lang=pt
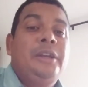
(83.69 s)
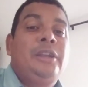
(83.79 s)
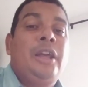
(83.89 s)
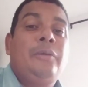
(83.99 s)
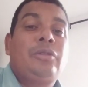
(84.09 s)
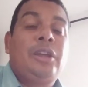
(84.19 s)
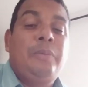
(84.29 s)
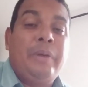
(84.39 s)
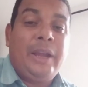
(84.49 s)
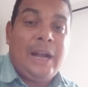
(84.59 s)
Temos que
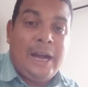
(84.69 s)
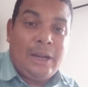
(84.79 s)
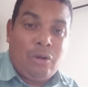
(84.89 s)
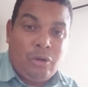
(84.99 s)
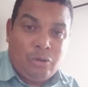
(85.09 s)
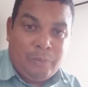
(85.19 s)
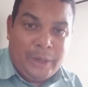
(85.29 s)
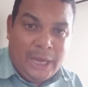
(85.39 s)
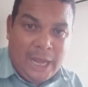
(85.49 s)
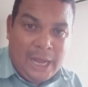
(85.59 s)
pregar contra o
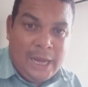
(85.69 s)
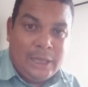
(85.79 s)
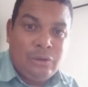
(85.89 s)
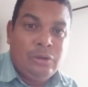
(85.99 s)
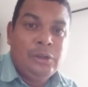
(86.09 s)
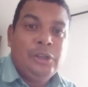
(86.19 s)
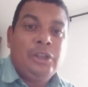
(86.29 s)
pecado,